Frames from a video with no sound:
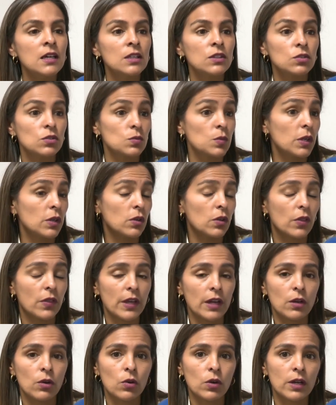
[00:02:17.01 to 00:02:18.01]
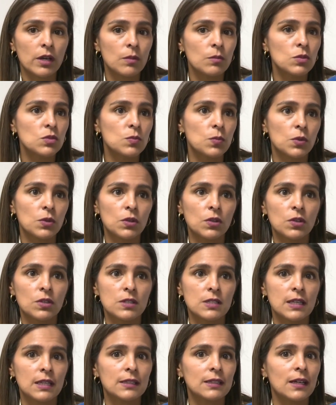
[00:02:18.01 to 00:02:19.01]
Entonces, bueno, de lo que hemos podido
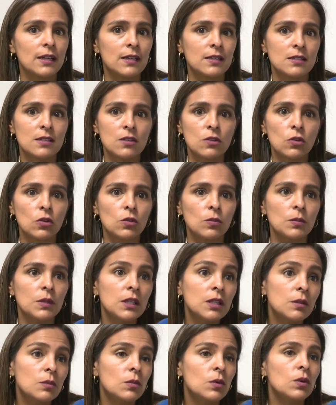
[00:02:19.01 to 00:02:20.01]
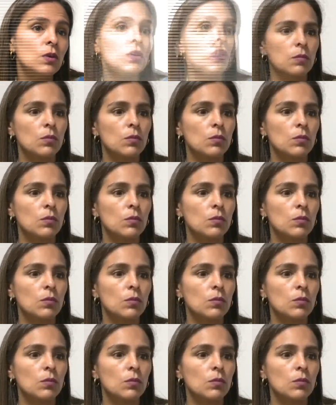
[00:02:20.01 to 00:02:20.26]
rescatar ha sido lo mínimo.